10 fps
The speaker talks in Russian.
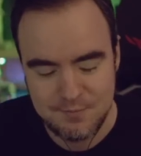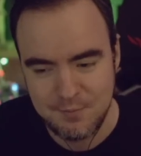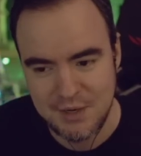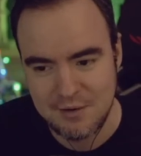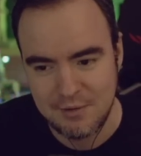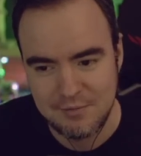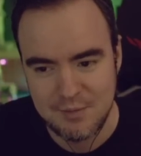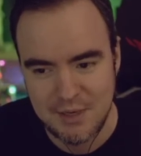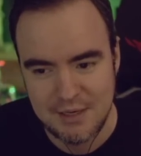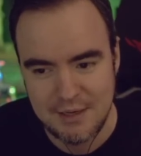приквел
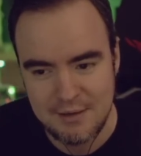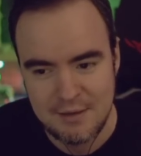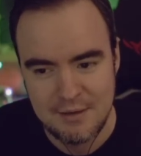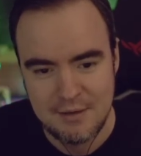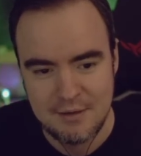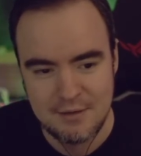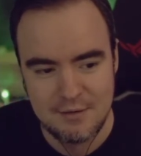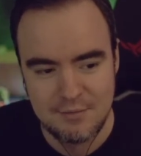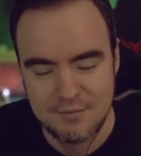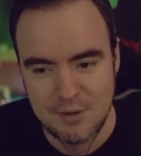Ведьмака,
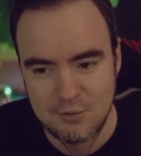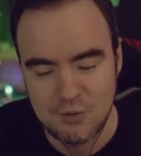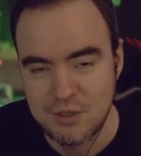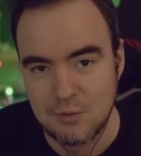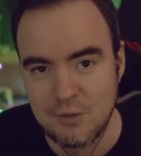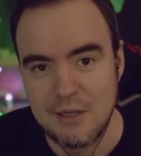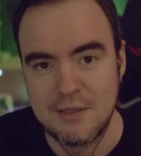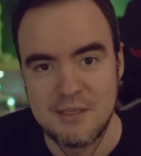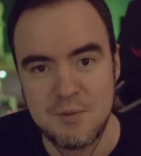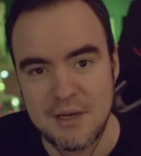э, народ уже натурально
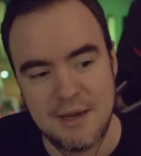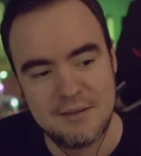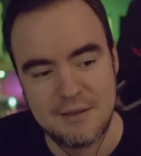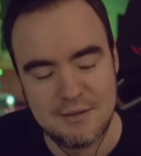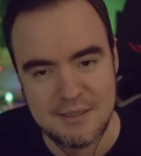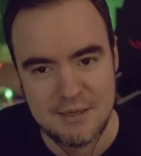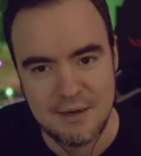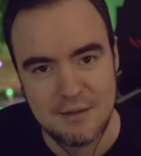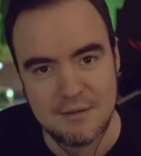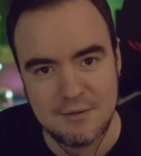избегает эти
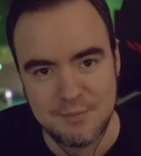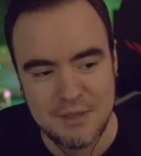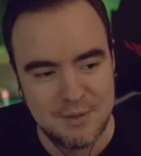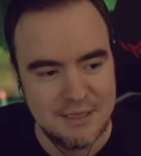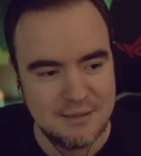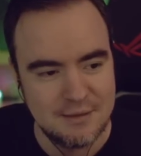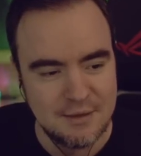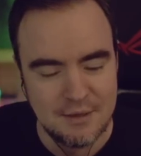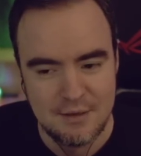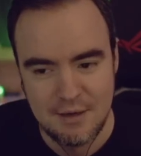сериалы, вы понимаете?
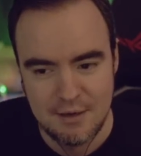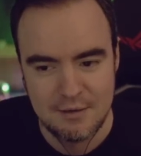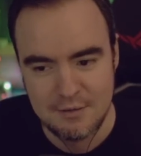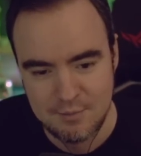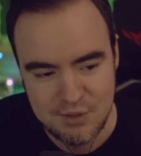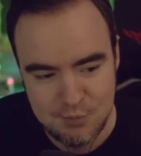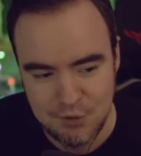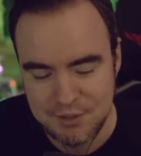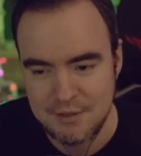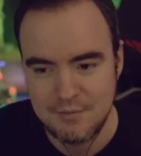А, мы
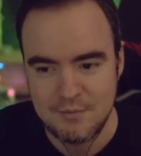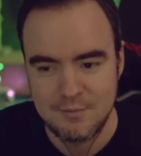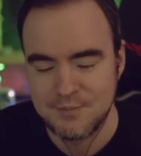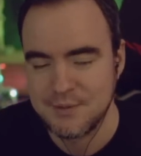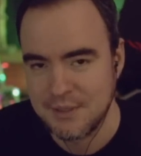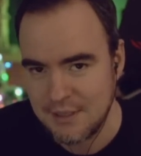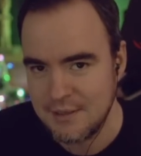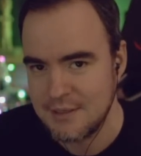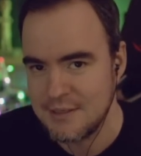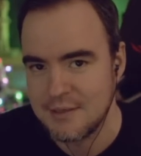смотрим.
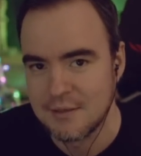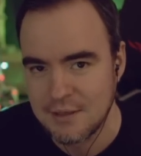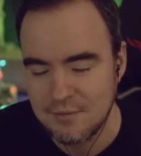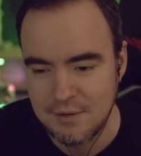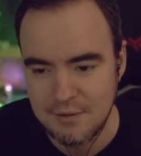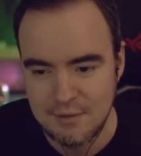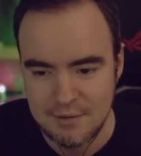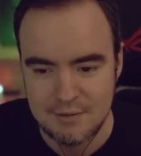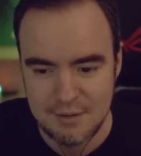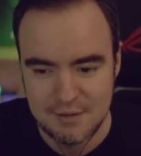Посмотрели Resident
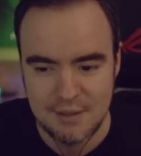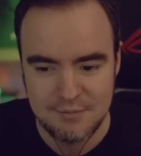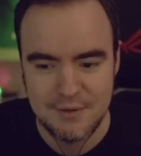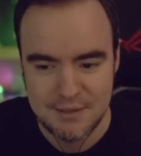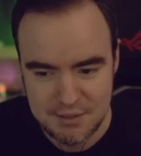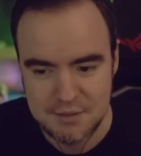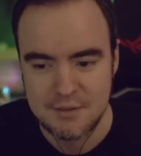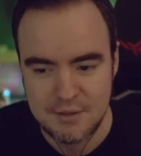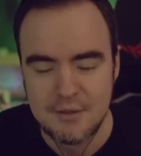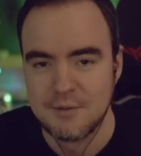Evil э, от Netflix.
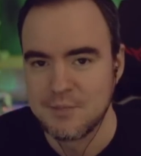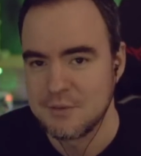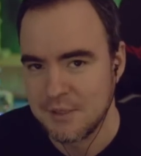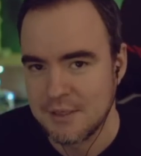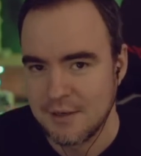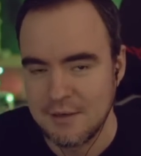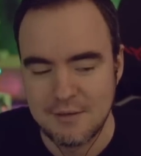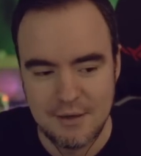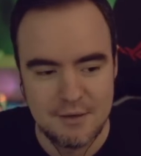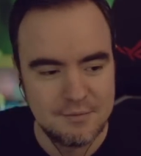Посмотрели,
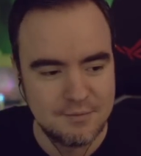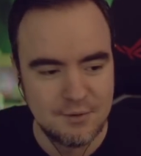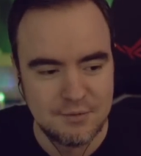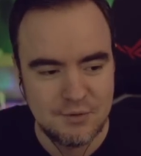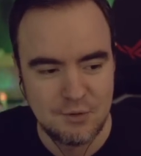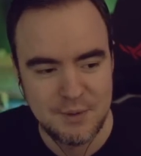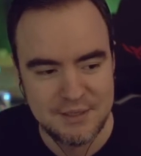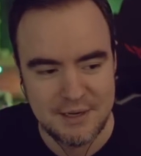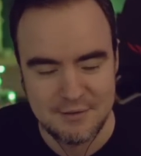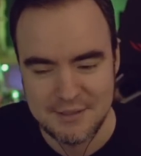да, вот, все
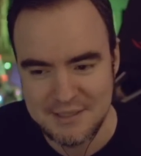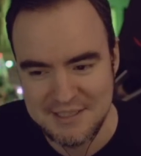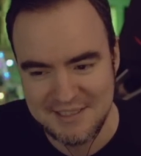понравилось.